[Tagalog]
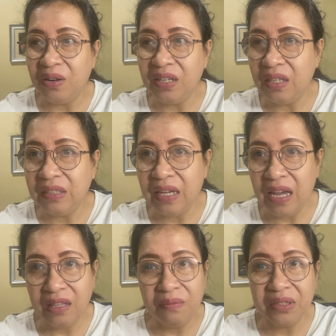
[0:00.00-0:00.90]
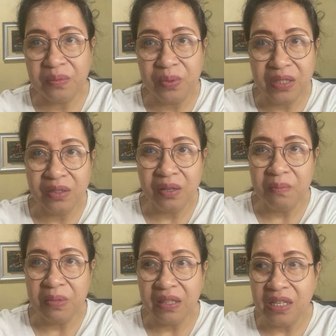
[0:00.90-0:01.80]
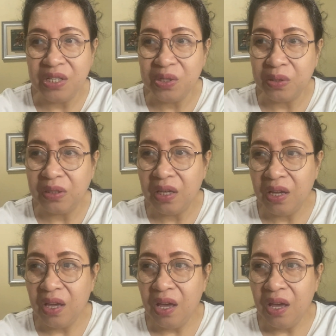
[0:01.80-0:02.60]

or that kind of sports competition